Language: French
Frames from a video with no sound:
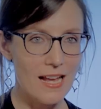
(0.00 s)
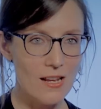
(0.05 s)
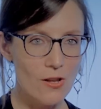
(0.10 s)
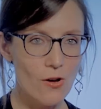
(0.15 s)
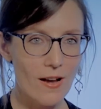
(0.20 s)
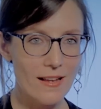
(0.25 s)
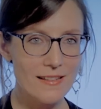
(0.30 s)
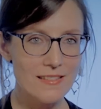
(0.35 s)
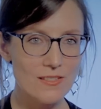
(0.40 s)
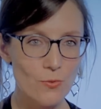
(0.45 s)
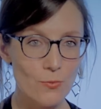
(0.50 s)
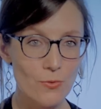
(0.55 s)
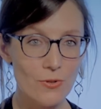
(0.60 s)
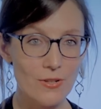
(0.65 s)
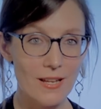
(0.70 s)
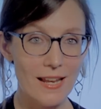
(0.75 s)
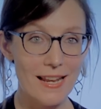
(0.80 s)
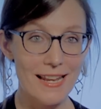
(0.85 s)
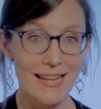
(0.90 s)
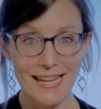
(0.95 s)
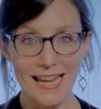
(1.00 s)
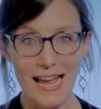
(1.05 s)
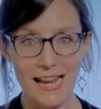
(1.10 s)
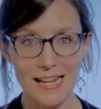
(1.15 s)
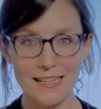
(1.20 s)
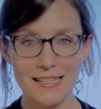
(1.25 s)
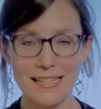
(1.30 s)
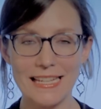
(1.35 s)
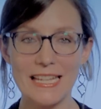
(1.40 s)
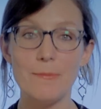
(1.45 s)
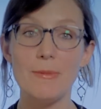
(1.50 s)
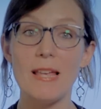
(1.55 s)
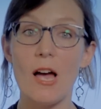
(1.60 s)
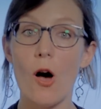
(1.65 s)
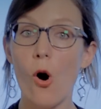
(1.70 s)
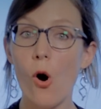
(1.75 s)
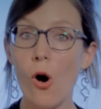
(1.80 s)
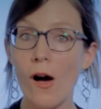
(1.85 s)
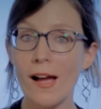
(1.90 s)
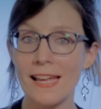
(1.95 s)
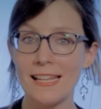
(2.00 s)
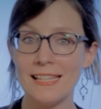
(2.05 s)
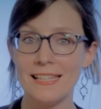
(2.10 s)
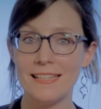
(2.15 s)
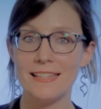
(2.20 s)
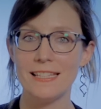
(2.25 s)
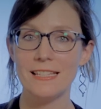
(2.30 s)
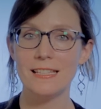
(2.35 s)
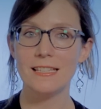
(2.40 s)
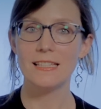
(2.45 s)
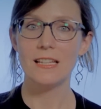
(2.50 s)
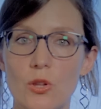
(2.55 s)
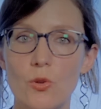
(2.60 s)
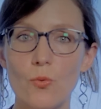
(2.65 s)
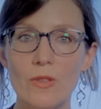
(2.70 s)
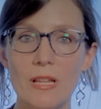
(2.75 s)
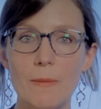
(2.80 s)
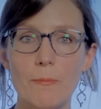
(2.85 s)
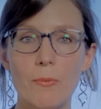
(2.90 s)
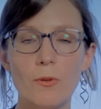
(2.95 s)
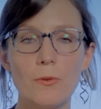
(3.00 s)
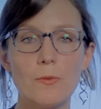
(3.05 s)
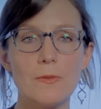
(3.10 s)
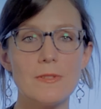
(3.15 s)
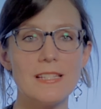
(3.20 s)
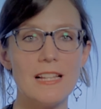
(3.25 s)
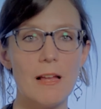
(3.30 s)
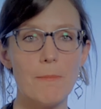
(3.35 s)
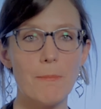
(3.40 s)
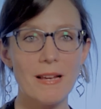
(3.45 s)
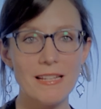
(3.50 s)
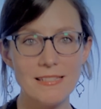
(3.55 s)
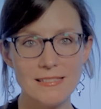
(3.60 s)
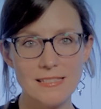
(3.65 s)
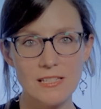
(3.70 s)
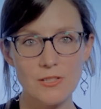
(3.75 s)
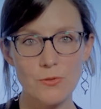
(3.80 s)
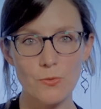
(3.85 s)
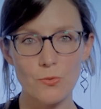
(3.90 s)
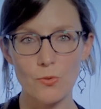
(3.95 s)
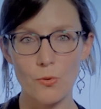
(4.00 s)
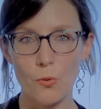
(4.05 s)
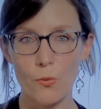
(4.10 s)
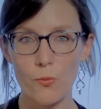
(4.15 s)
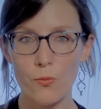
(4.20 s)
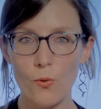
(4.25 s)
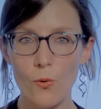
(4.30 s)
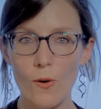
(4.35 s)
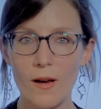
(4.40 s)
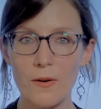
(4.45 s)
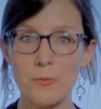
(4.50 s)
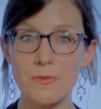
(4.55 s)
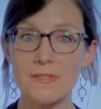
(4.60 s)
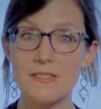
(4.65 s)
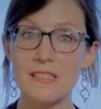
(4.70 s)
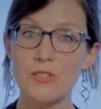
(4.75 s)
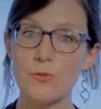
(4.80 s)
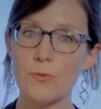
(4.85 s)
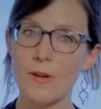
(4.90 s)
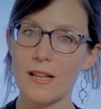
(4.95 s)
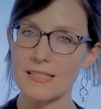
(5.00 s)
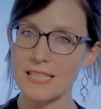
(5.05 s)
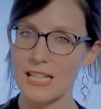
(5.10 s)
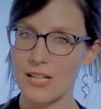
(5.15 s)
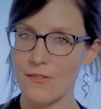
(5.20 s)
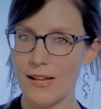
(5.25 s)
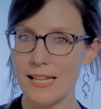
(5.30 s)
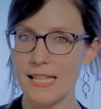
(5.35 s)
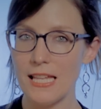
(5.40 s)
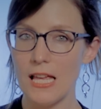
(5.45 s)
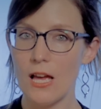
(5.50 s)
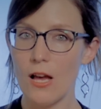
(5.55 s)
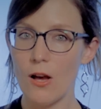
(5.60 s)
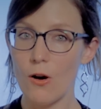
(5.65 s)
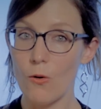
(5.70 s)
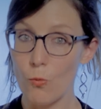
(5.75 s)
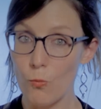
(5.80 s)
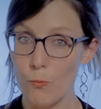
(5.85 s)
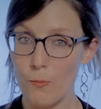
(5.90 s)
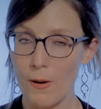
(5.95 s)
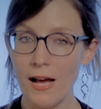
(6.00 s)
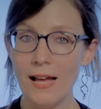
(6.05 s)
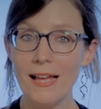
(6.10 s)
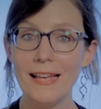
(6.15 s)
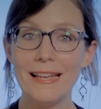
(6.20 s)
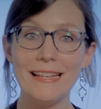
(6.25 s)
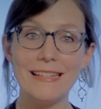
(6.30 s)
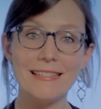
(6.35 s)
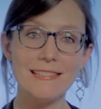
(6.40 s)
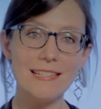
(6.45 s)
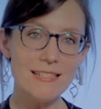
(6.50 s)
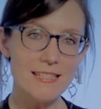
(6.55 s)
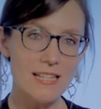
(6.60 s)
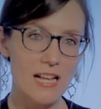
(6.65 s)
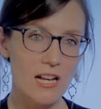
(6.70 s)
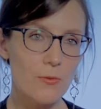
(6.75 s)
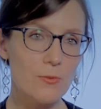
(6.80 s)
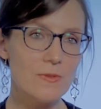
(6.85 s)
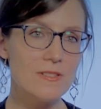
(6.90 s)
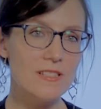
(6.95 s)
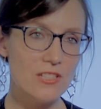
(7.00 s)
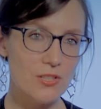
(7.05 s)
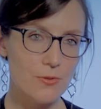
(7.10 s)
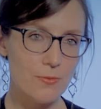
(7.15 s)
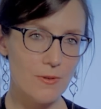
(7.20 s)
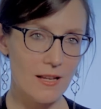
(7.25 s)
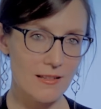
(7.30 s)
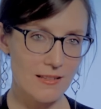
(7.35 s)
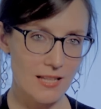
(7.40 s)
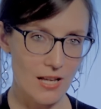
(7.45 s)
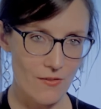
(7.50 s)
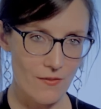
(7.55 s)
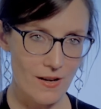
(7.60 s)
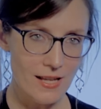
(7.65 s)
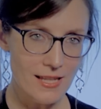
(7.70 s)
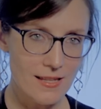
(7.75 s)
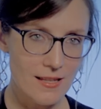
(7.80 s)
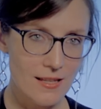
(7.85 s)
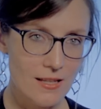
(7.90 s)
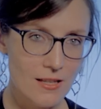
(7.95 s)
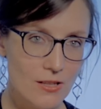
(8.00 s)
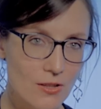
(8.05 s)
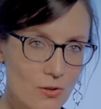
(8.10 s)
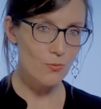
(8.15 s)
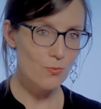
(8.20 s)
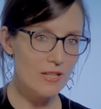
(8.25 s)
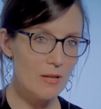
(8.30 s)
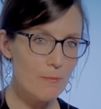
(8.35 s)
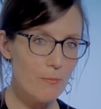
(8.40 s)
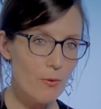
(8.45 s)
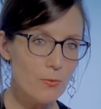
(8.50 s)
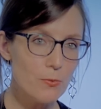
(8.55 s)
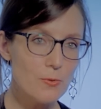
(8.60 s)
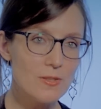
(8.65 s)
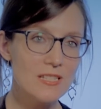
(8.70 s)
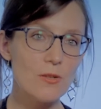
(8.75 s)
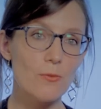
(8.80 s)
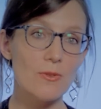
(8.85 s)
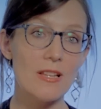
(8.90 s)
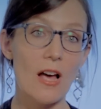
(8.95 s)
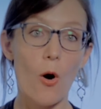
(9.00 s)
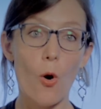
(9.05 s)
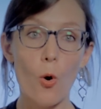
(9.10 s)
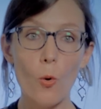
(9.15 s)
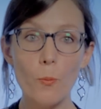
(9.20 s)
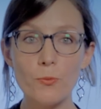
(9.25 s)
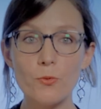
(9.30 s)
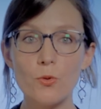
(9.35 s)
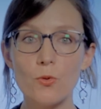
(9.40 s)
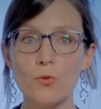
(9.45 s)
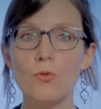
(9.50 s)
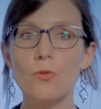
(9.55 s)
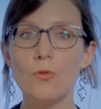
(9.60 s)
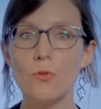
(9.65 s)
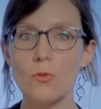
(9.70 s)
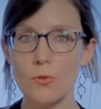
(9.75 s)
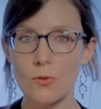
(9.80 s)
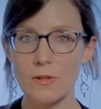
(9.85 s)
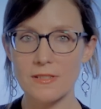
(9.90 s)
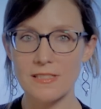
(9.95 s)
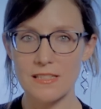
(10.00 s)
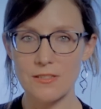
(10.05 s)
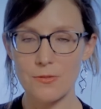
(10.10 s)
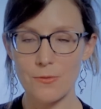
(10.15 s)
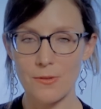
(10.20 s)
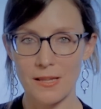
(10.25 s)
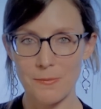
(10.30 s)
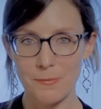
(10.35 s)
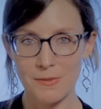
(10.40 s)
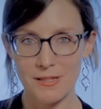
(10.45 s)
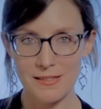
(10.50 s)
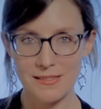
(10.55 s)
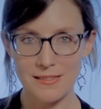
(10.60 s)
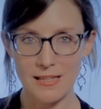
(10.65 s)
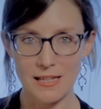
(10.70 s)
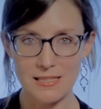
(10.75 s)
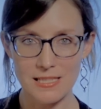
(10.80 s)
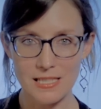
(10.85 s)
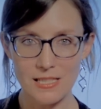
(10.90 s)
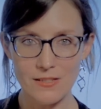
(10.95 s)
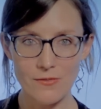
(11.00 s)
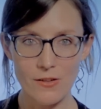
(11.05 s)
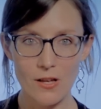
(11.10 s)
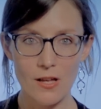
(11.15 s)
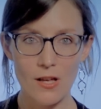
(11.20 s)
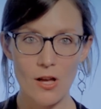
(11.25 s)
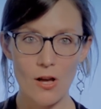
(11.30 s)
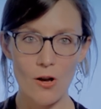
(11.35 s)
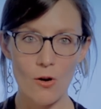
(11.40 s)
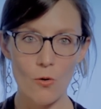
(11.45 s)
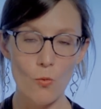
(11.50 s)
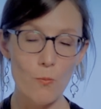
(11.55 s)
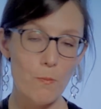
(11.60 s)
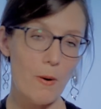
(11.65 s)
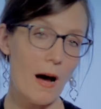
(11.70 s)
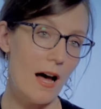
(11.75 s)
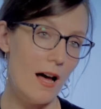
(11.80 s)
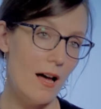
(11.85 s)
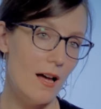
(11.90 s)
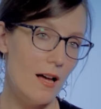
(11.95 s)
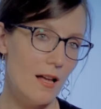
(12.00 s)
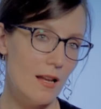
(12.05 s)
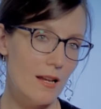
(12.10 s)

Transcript: Alors est-ce donc légal Eh bien, en réalité, tout dépend de si la presse de l'enfant a constitué un travail ou pas. Et si ça a constitué un travail, tout dépend de si on a obtenu une autorisation administrative ou pas.